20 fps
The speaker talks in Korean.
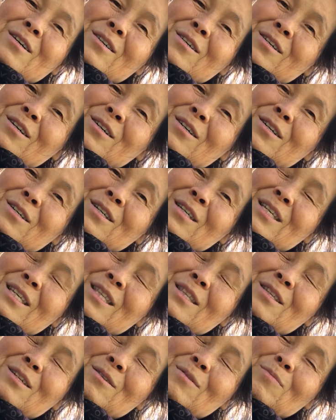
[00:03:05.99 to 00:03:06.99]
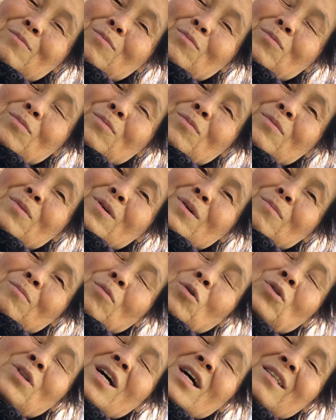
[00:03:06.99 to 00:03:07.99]
그 있는
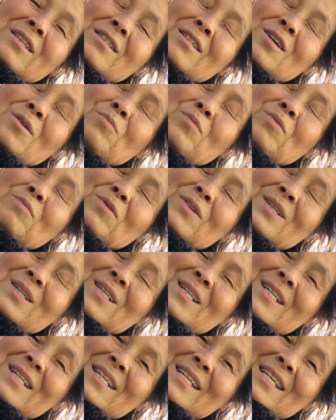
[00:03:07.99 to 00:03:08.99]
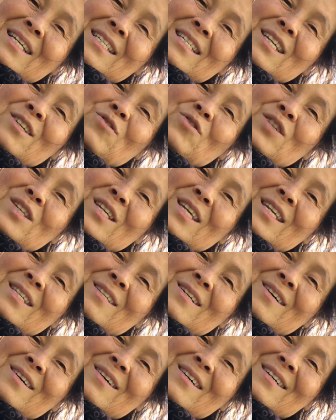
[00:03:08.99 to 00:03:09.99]
모난 성품들을
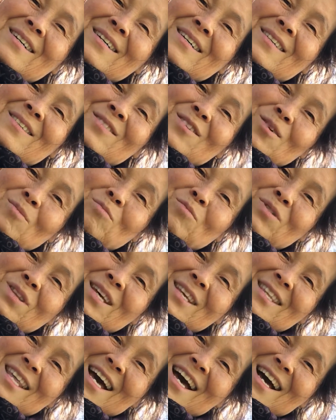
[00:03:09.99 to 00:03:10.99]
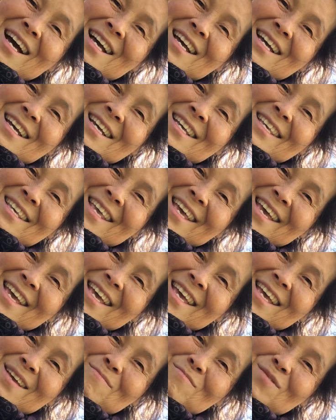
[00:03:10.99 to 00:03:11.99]
예수님께서 전부 다다 예,
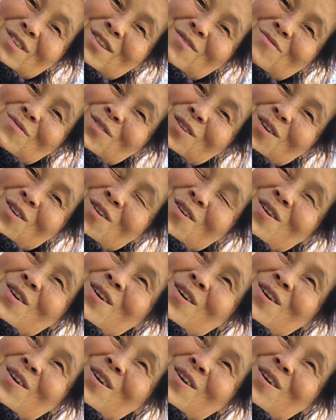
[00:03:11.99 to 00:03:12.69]
믿음으로